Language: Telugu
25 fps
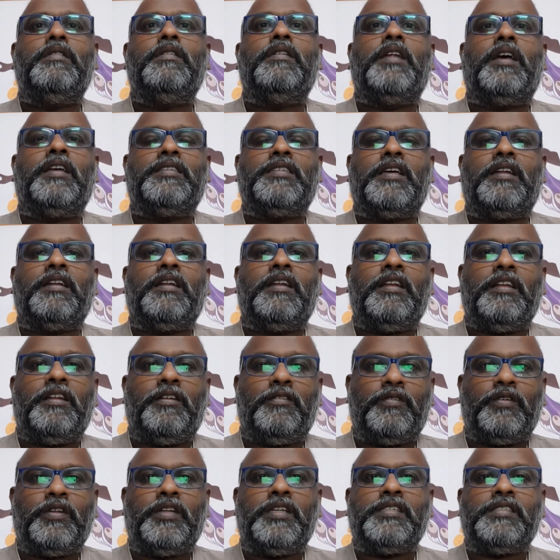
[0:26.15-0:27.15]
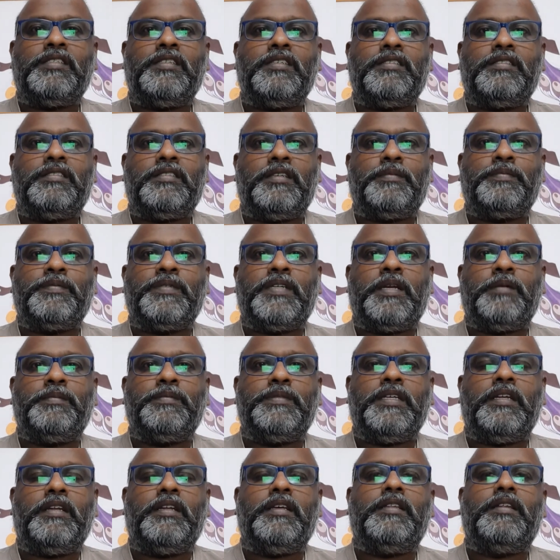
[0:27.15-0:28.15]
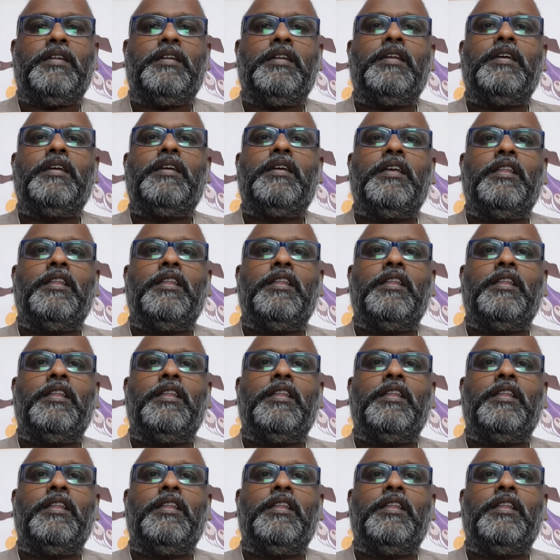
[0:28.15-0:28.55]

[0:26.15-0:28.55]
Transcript: నా ఛానల్ని ఏమన్నా సబ్స్క్రైబ్ చేయలేదంటే